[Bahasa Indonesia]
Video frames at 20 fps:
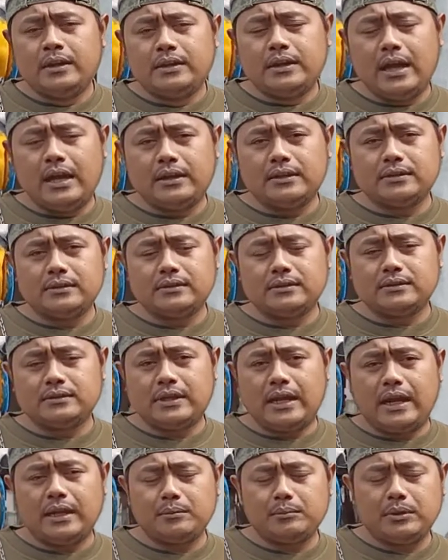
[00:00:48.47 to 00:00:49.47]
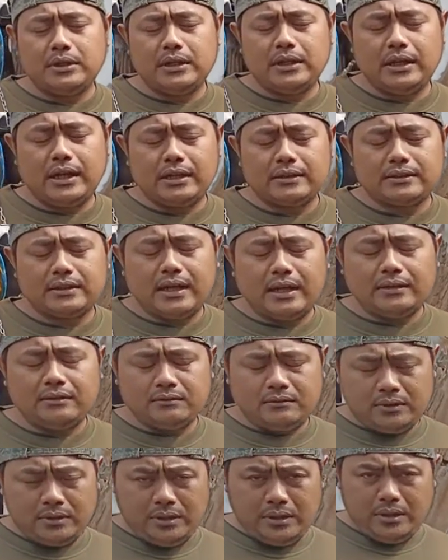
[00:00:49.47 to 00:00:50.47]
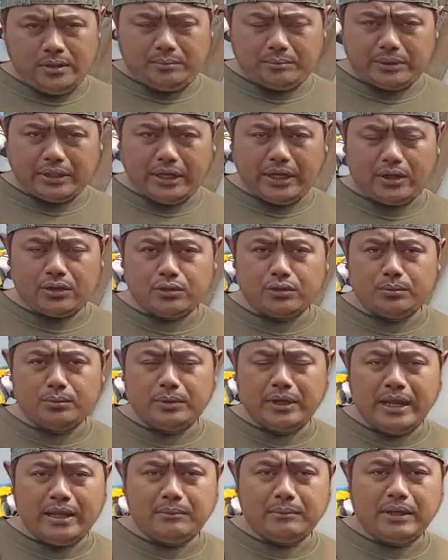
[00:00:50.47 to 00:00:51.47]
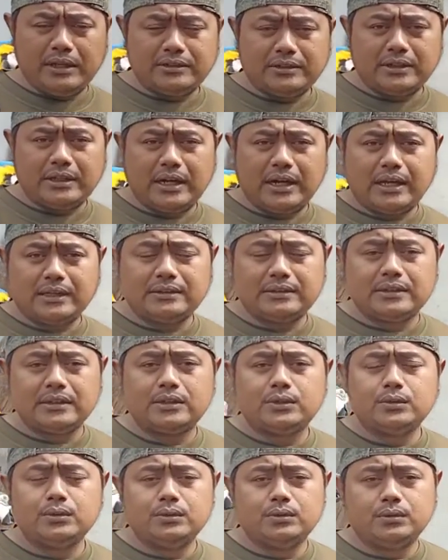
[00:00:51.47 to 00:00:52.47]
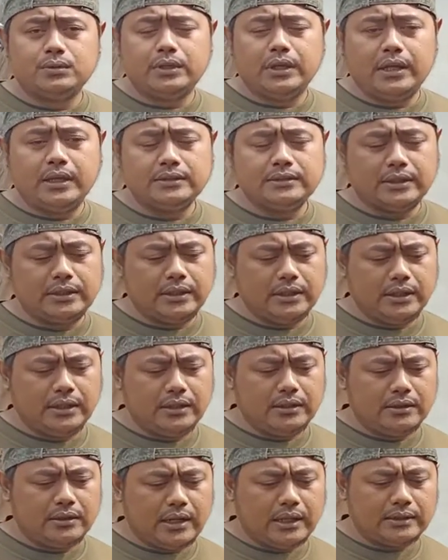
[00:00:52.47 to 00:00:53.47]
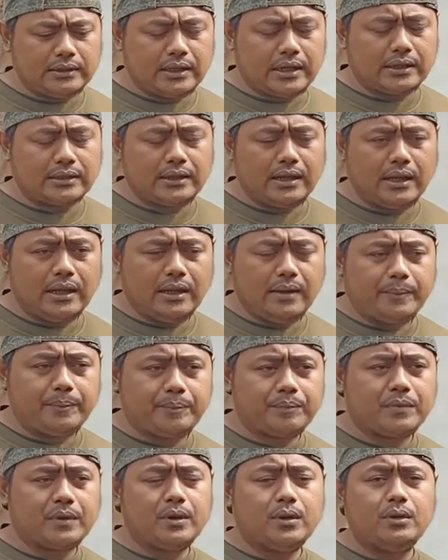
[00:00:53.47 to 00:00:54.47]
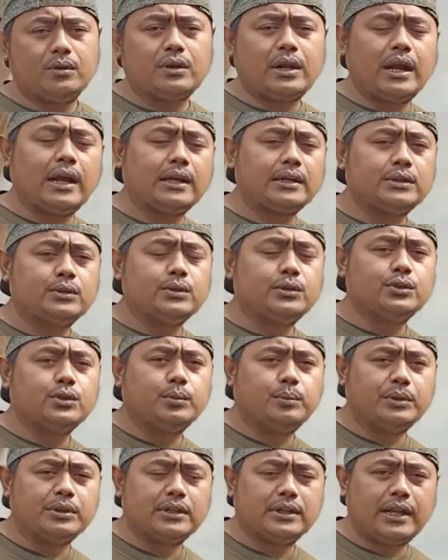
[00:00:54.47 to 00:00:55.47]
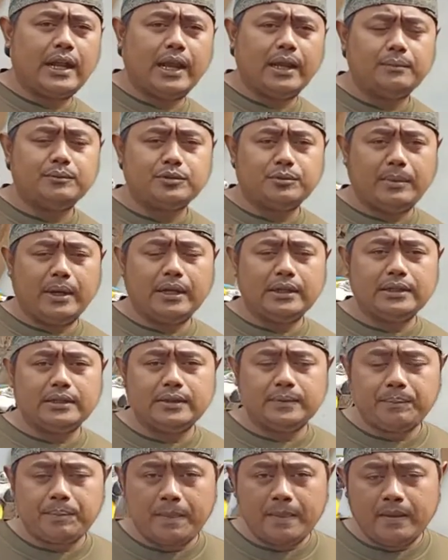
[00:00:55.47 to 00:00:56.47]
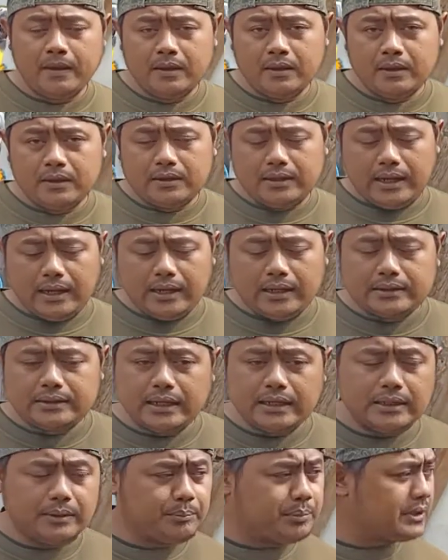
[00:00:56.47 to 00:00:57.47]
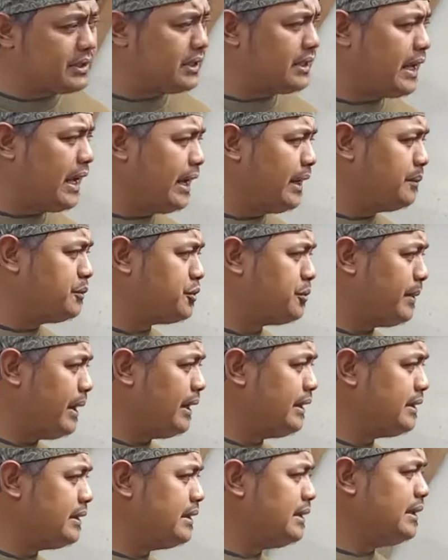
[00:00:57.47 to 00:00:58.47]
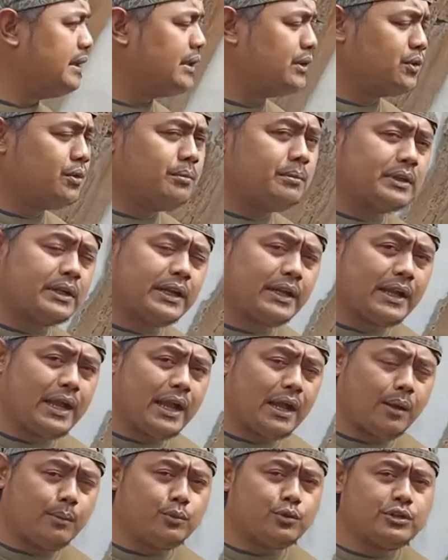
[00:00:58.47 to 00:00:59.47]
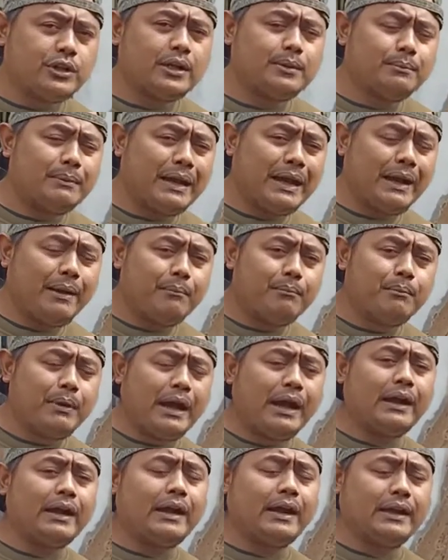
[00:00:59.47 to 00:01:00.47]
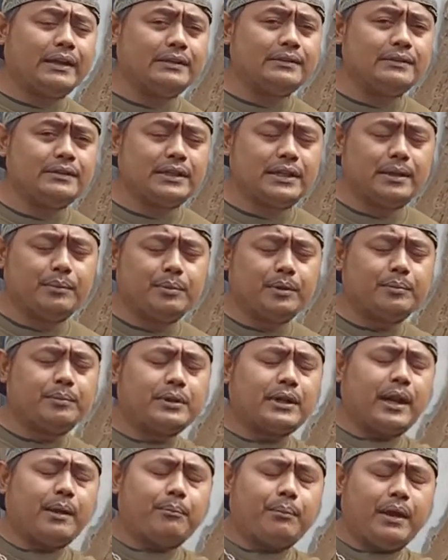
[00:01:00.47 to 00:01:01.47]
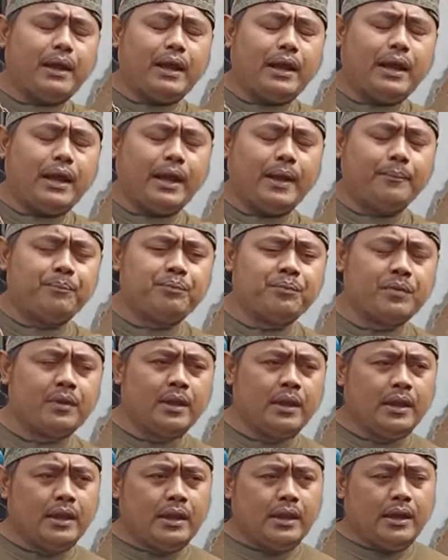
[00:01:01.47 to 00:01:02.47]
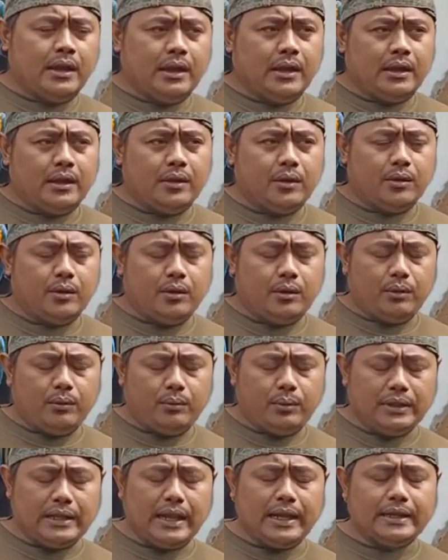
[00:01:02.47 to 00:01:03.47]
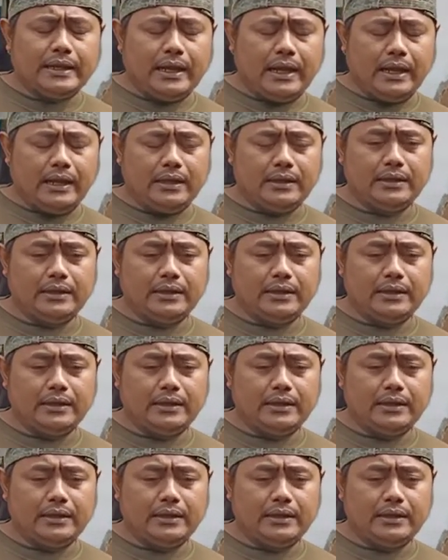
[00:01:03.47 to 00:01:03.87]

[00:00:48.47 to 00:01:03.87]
yang sangat meningkatkan perekonomian masyarakat Kedung ya. Jadi rata-rata orang Kedung itu beternak ayam cemani. Nah, dari beternak ayam cemani itu mereka kemudian mengembangkan ke beberapa wilayah